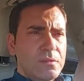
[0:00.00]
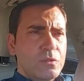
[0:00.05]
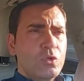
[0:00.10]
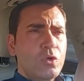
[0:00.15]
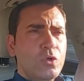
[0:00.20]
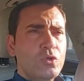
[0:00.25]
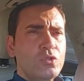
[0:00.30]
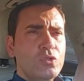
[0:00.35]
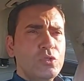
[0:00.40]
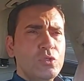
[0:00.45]

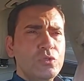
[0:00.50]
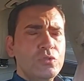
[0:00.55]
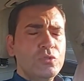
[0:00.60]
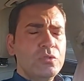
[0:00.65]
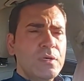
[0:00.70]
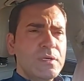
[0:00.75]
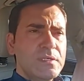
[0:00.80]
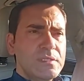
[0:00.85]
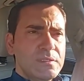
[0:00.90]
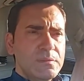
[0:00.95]
Yolcunun
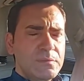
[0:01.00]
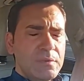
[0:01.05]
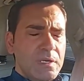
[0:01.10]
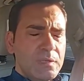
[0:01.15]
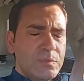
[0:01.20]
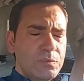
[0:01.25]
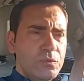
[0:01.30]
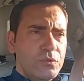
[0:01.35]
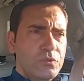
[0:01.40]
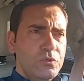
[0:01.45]
duası
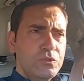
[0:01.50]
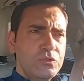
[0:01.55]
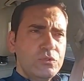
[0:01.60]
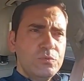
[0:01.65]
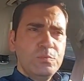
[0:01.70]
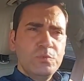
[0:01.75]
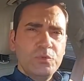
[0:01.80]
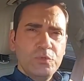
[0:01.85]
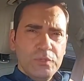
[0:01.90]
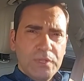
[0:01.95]
makbuldür.
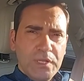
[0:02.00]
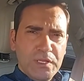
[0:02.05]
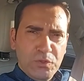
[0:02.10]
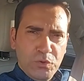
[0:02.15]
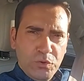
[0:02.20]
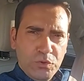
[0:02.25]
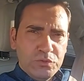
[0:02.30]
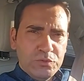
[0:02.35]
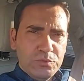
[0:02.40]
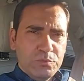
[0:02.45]
Buradan
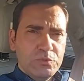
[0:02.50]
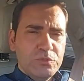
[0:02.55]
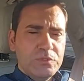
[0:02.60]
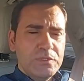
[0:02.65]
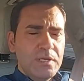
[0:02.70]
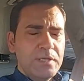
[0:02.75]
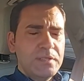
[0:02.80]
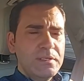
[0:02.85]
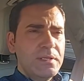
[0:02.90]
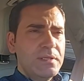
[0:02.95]
olduğumuz
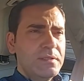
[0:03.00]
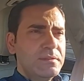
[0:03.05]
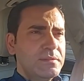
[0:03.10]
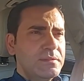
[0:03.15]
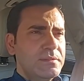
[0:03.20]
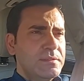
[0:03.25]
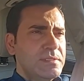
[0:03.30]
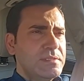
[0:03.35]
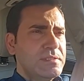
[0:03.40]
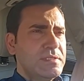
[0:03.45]
yerden
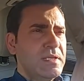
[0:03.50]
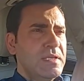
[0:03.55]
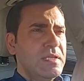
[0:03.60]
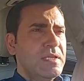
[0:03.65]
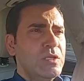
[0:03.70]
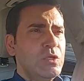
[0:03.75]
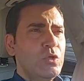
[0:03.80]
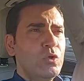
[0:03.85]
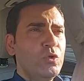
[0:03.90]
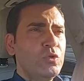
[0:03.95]
size
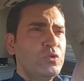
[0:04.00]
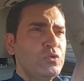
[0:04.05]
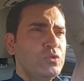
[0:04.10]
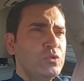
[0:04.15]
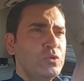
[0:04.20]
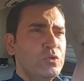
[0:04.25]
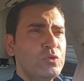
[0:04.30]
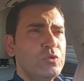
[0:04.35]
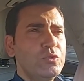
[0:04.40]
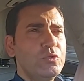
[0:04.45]

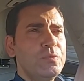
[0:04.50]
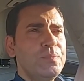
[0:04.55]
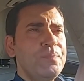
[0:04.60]
yolculuk